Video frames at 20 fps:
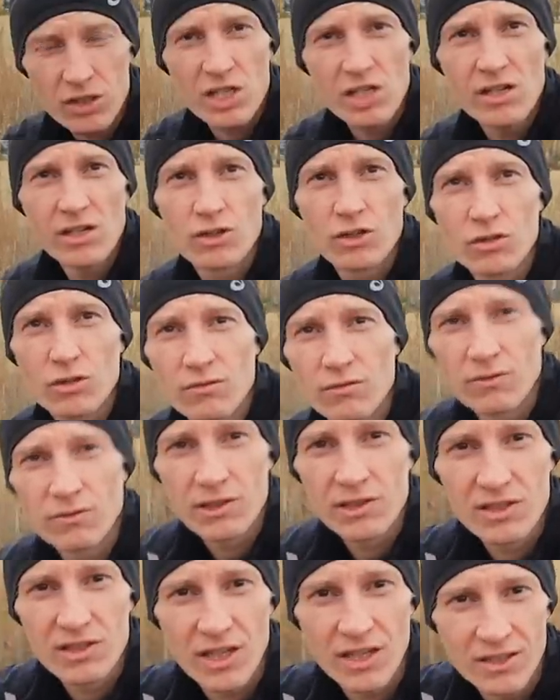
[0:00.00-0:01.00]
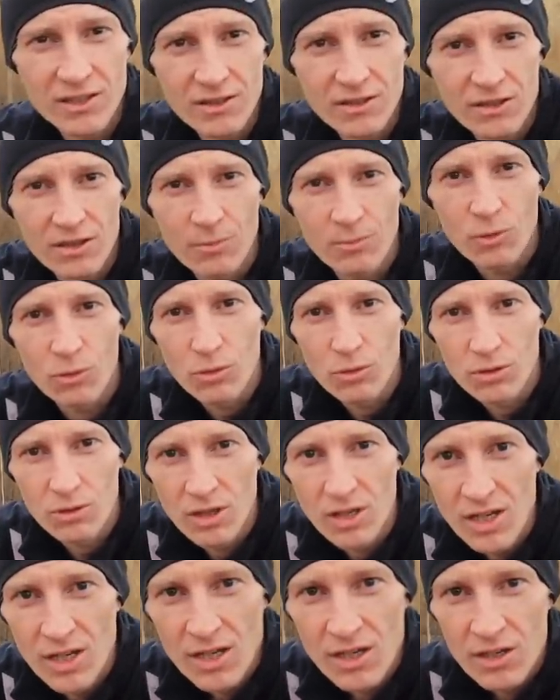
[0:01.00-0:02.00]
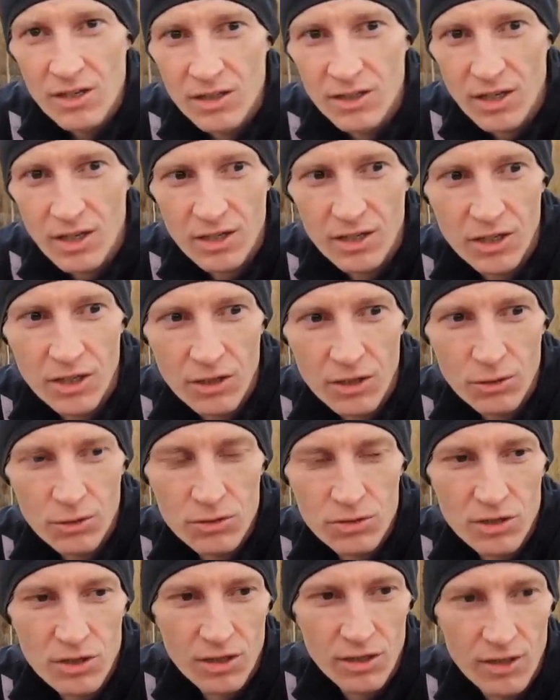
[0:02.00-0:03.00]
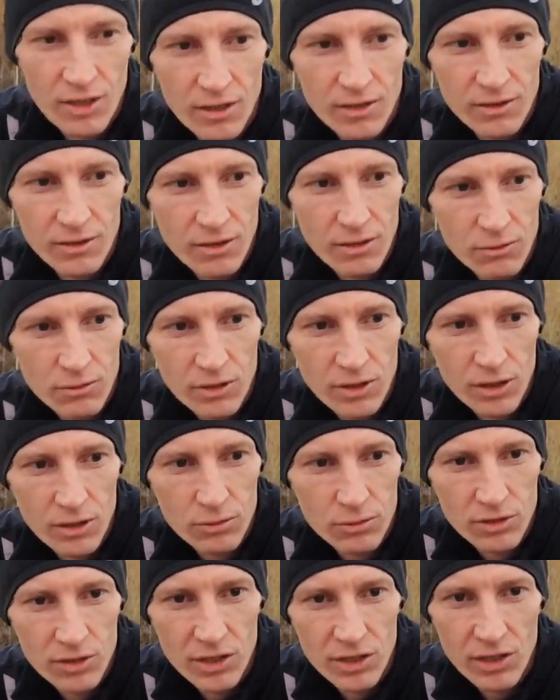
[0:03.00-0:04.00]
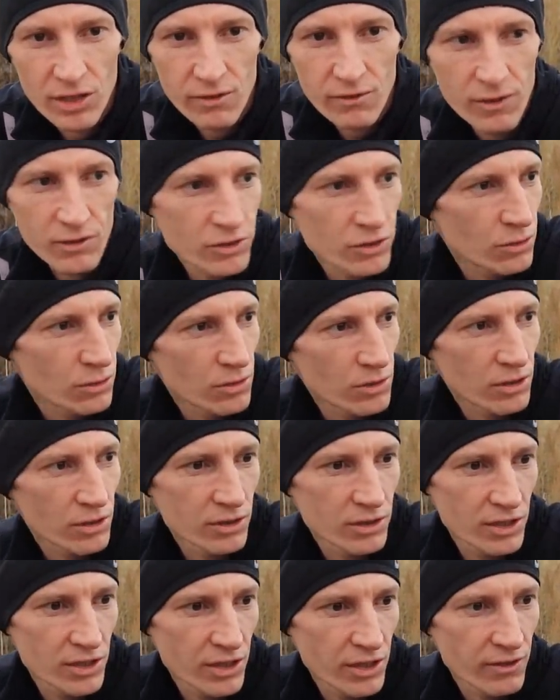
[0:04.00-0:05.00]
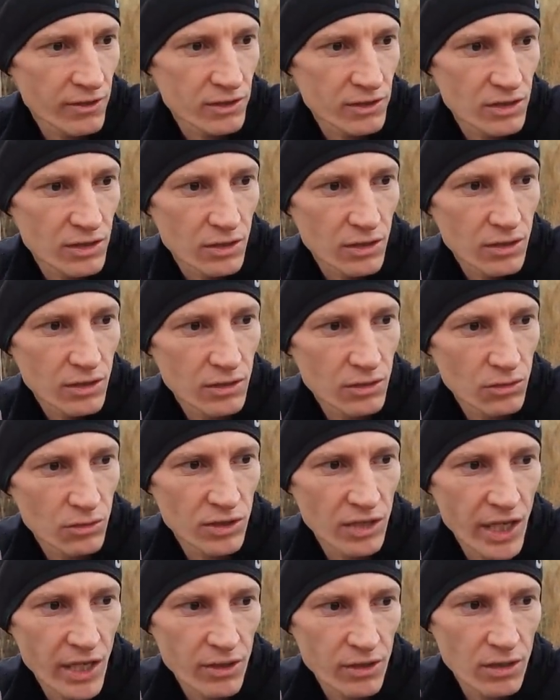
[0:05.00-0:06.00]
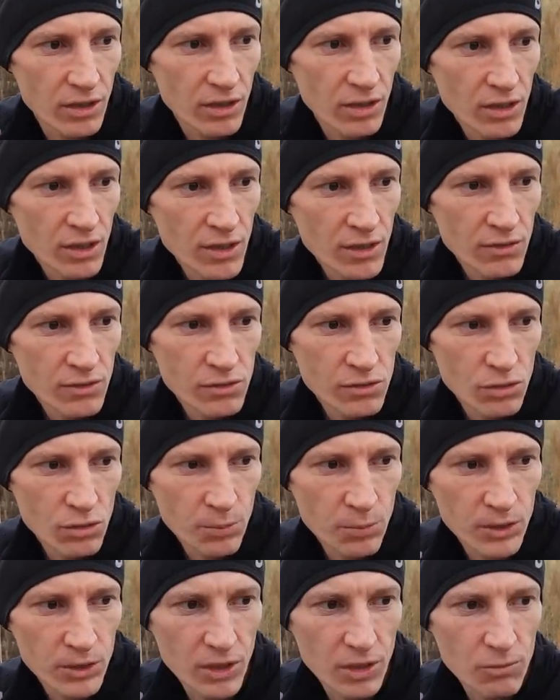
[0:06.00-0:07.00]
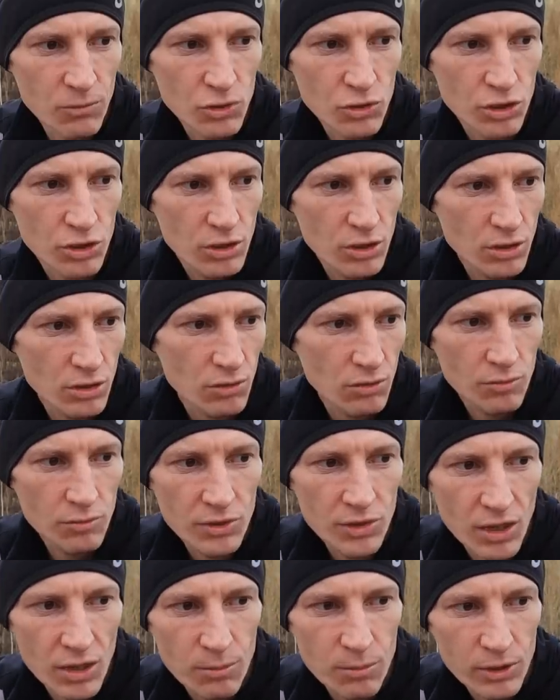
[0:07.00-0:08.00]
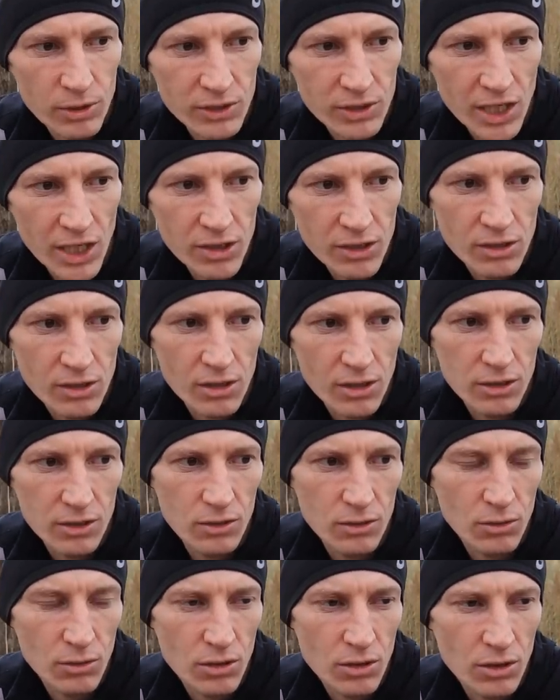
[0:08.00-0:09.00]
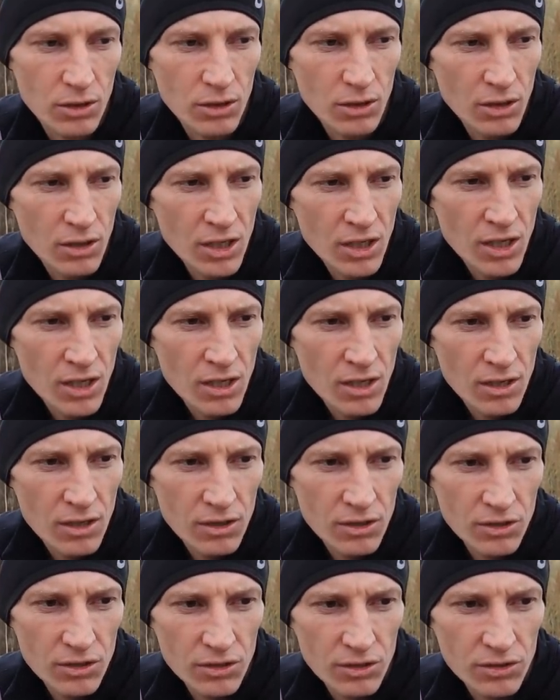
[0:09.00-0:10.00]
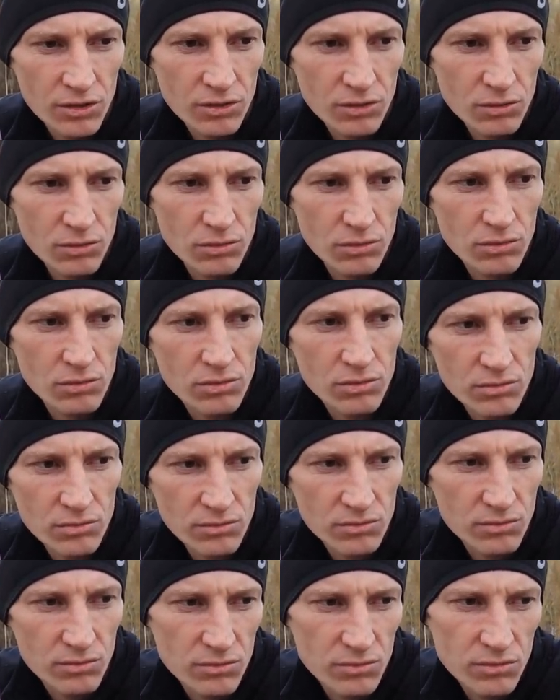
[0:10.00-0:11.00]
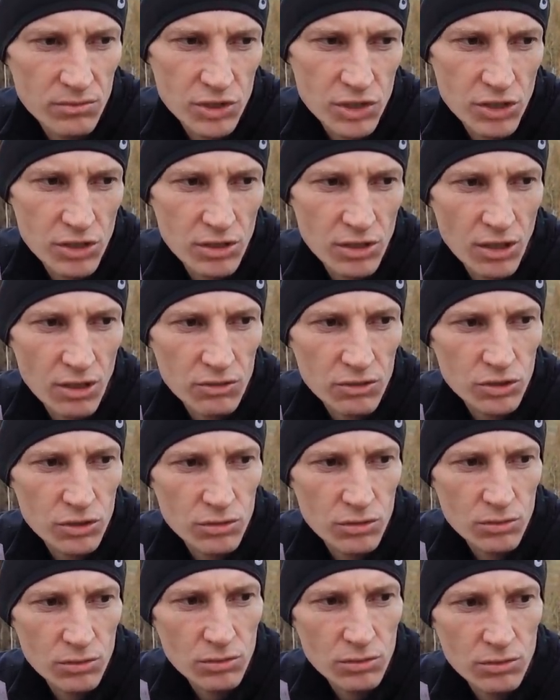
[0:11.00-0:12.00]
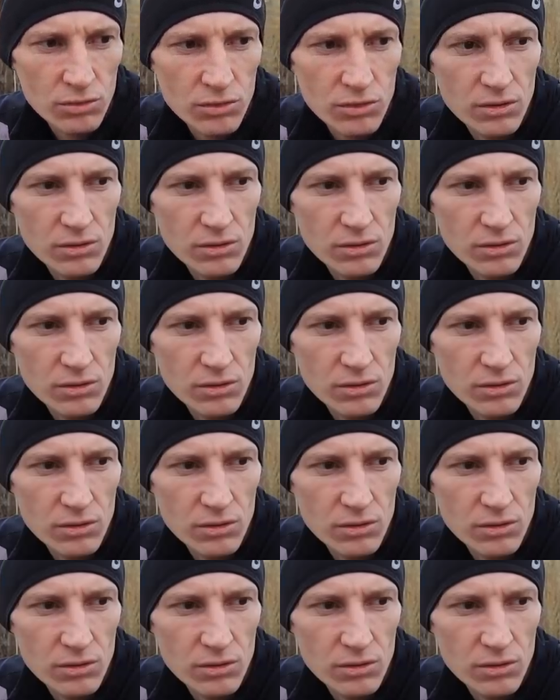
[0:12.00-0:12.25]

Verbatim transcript: жалею, что в 21 там год я херней страдал, я вот так вот тренировался только и тренировался. Но, наверное, все потому, что у меня был тренер, который, э, ну, считал, что